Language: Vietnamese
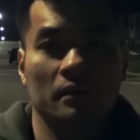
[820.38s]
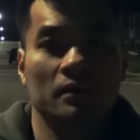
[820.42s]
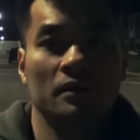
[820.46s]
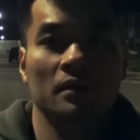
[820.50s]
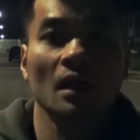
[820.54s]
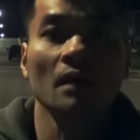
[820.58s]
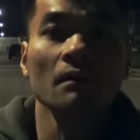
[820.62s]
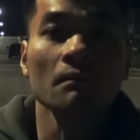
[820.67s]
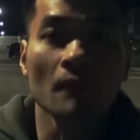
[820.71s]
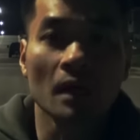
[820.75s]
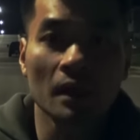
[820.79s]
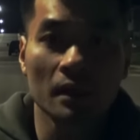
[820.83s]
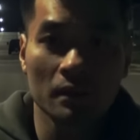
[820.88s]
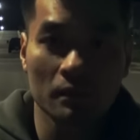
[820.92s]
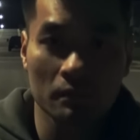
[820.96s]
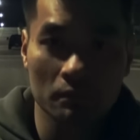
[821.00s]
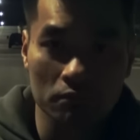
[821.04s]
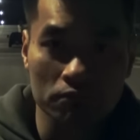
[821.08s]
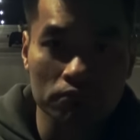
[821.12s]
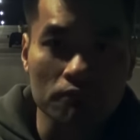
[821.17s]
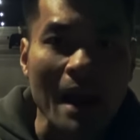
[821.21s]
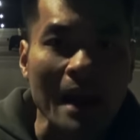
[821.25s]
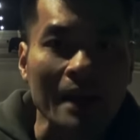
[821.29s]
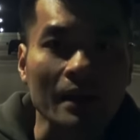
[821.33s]
Chứng minh
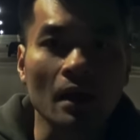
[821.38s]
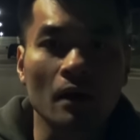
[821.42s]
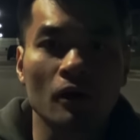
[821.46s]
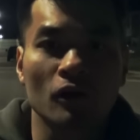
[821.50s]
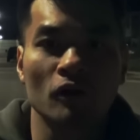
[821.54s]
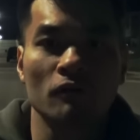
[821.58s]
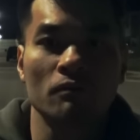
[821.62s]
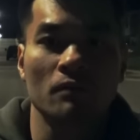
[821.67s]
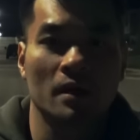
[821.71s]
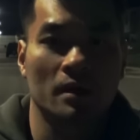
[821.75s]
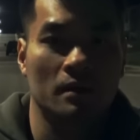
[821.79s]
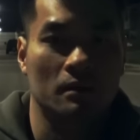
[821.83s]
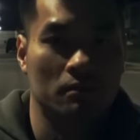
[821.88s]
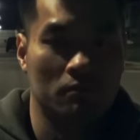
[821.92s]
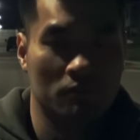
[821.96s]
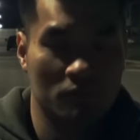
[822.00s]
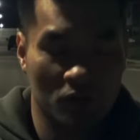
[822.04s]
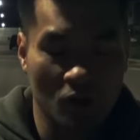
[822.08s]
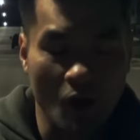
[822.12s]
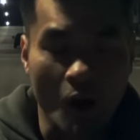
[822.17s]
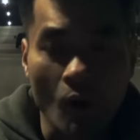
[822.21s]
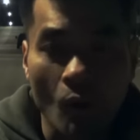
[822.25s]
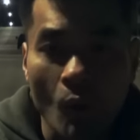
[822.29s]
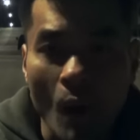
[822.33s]
bản thân của mình
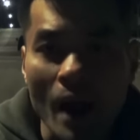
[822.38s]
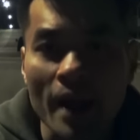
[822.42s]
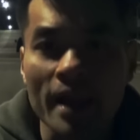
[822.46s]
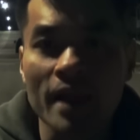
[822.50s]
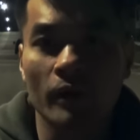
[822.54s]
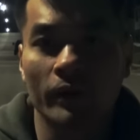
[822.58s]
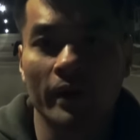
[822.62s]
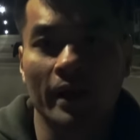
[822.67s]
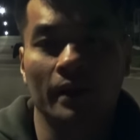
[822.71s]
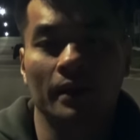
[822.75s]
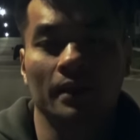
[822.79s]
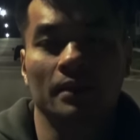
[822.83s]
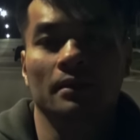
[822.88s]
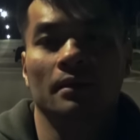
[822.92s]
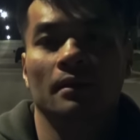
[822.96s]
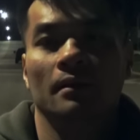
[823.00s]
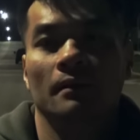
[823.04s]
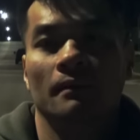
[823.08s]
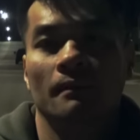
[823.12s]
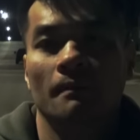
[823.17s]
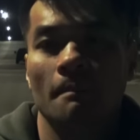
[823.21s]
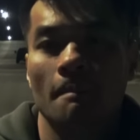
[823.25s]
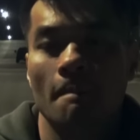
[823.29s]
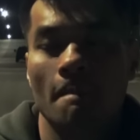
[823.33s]
còn quá nhiều năng lượng.
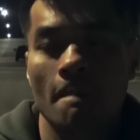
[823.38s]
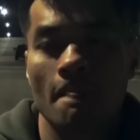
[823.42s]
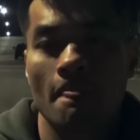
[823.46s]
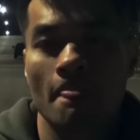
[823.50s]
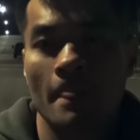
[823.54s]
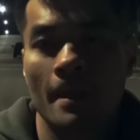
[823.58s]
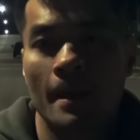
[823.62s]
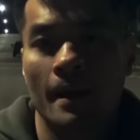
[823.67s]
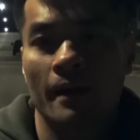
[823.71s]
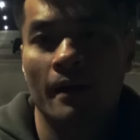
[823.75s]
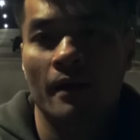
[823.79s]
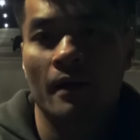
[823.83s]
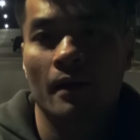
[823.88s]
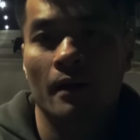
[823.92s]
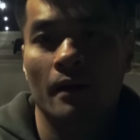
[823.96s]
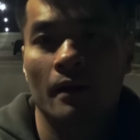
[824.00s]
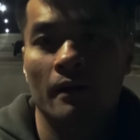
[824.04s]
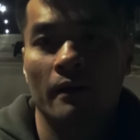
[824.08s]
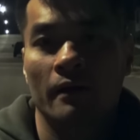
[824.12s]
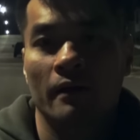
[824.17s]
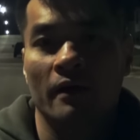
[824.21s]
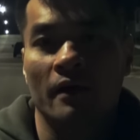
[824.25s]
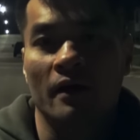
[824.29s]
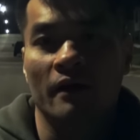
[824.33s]

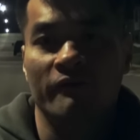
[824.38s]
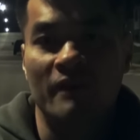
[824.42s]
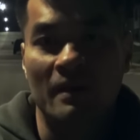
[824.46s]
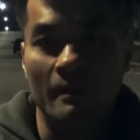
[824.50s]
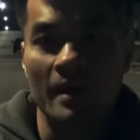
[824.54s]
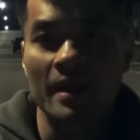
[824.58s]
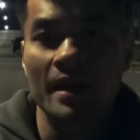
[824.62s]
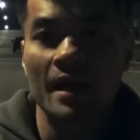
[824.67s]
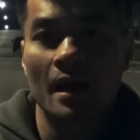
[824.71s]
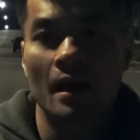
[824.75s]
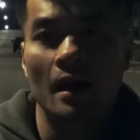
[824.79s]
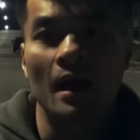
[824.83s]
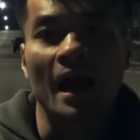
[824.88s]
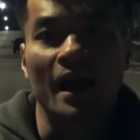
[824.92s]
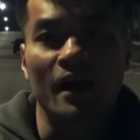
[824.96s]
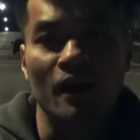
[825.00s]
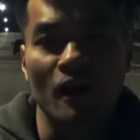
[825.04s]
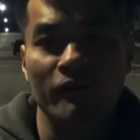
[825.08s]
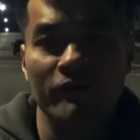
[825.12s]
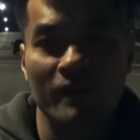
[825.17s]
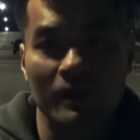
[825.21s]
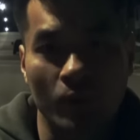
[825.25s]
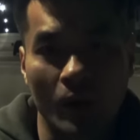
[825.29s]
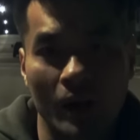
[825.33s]
Và bây giờ hãy
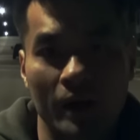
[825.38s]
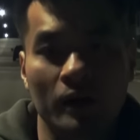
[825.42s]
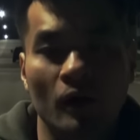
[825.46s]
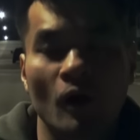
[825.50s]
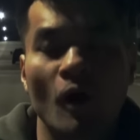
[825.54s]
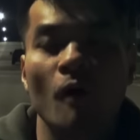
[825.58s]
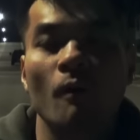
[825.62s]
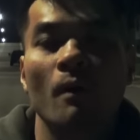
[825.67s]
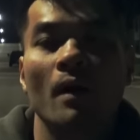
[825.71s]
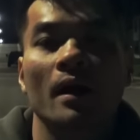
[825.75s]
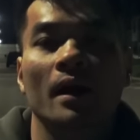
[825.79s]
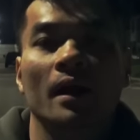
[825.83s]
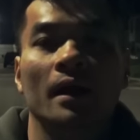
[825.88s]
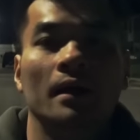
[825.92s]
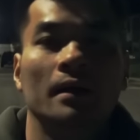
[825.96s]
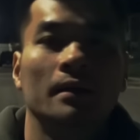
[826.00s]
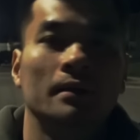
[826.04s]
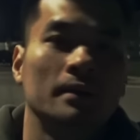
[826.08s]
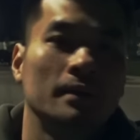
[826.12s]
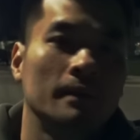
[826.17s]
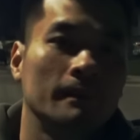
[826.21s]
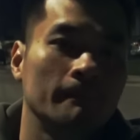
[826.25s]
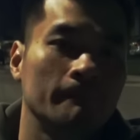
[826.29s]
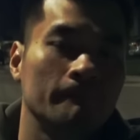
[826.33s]
nói về Bryan Kohberger.
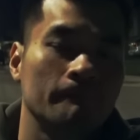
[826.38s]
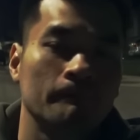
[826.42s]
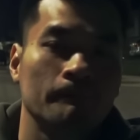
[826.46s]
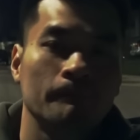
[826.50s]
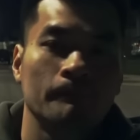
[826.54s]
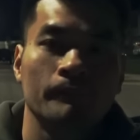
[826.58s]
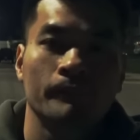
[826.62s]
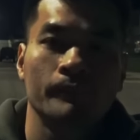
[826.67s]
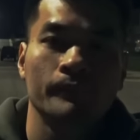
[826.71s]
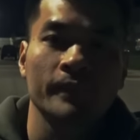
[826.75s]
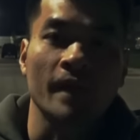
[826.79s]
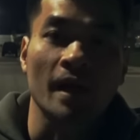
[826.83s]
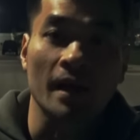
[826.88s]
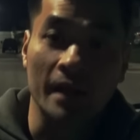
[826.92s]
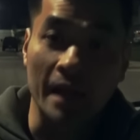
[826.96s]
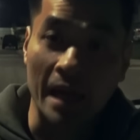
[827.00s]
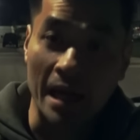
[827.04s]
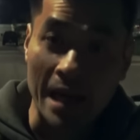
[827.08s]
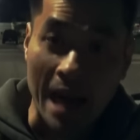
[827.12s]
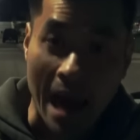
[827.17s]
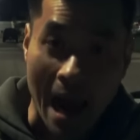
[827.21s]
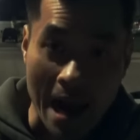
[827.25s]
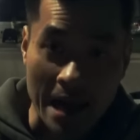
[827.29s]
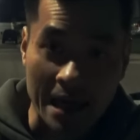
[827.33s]
Thật kỳ
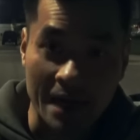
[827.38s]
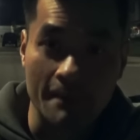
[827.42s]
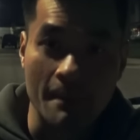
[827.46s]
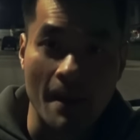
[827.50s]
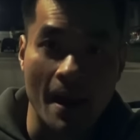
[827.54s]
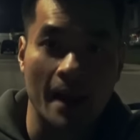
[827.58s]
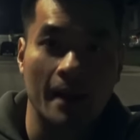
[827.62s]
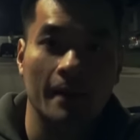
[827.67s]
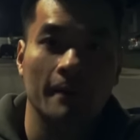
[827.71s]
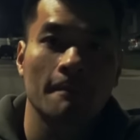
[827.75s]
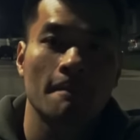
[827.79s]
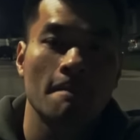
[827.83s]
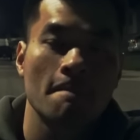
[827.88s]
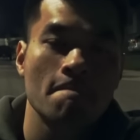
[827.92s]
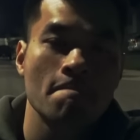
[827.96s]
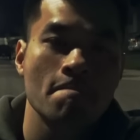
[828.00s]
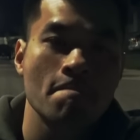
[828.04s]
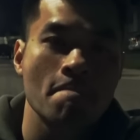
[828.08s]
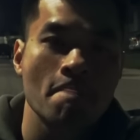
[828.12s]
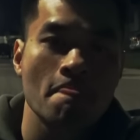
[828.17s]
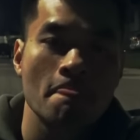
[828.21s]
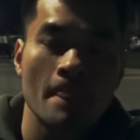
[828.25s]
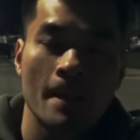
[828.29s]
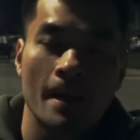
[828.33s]
lạ các bạn,
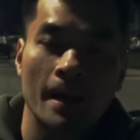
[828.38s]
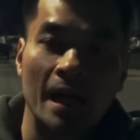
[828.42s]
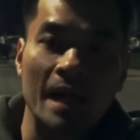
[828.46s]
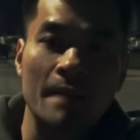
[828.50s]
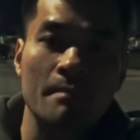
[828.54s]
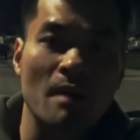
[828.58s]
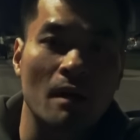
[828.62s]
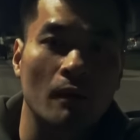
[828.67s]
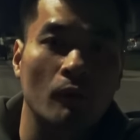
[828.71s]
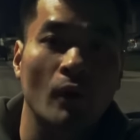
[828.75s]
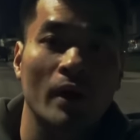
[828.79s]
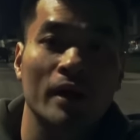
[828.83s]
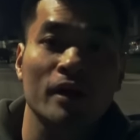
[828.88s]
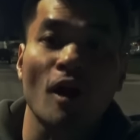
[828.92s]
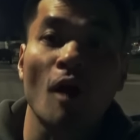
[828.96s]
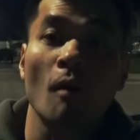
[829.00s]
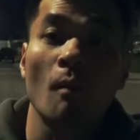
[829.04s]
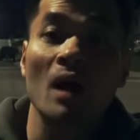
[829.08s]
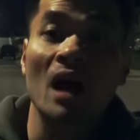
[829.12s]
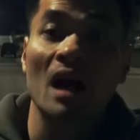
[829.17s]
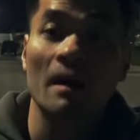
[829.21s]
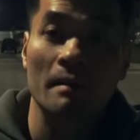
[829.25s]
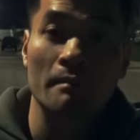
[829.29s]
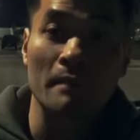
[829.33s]
khi mà Bryan
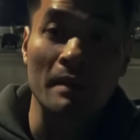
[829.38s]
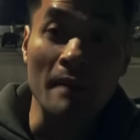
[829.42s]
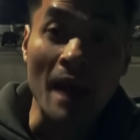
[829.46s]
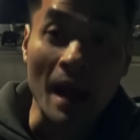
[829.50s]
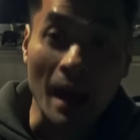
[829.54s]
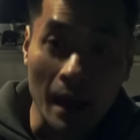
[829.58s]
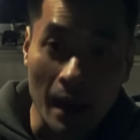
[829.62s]
Kohberger bị bắt